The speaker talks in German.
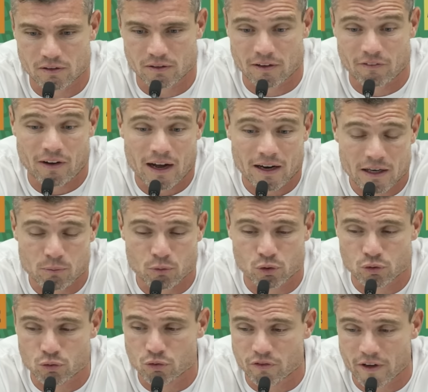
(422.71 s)
in der
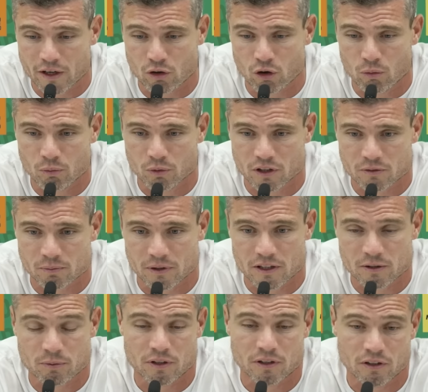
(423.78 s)
Wahrnehmung gut wegkommen und dass man
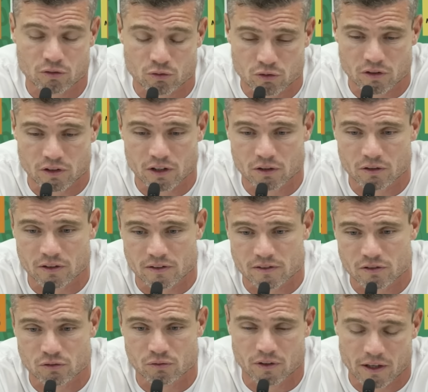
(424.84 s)
nicht mit ihnen diskutiert und dass
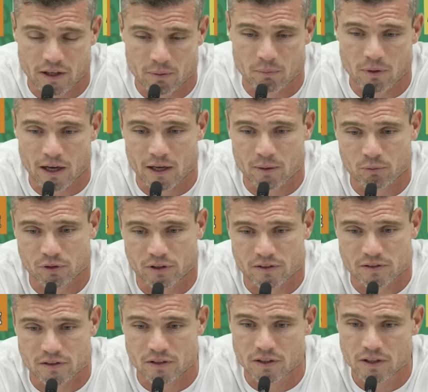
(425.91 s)
sie souverän bleiben und dass
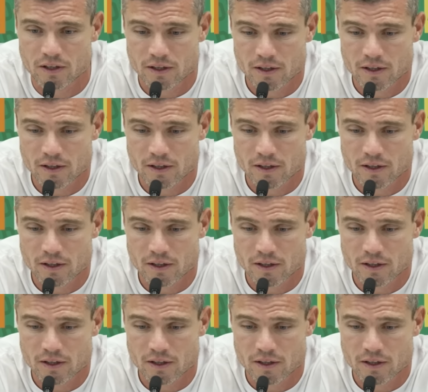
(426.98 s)
sie